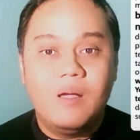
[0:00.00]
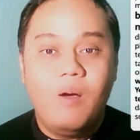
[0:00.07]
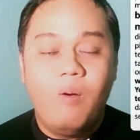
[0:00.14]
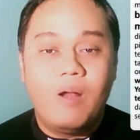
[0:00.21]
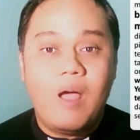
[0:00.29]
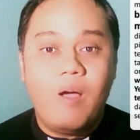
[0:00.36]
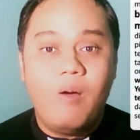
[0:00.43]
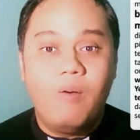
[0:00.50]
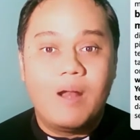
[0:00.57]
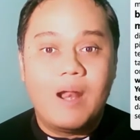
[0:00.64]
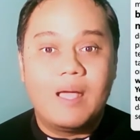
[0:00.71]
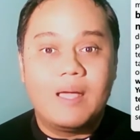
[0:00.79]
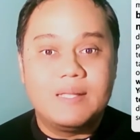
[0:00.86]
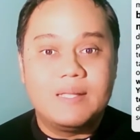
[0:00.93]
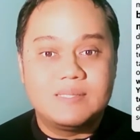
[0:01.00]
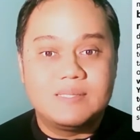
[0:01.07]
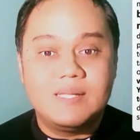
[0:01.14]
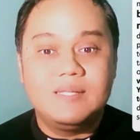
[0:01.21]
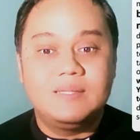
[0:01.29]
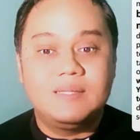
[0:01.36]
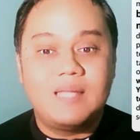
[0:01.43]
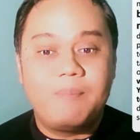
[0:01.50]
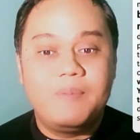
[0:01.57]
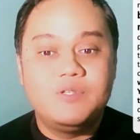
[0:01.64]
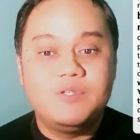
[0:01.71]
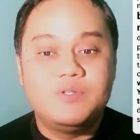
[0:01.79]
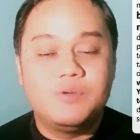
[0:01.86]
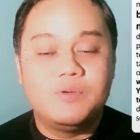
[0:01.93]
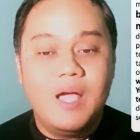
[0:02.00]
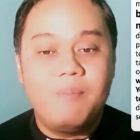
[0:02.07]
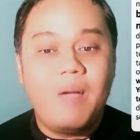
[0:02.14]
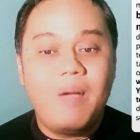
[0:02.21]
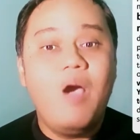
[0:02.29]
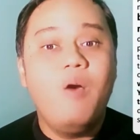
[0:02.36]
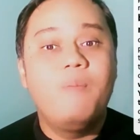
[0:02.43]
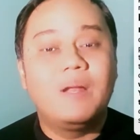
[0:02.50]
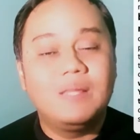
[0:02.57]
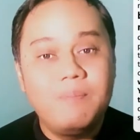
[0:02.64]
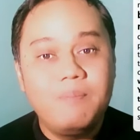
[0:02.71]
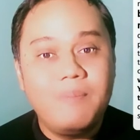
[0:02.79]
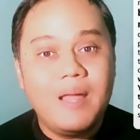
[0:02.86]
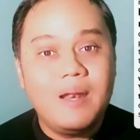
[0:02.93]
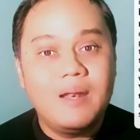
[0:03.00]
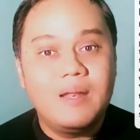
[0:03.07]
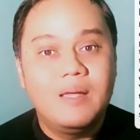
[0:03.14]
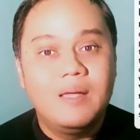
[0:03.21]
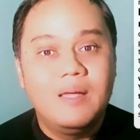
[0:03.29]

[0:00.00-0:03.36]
orang-orang Kristen tapi juga mau berteman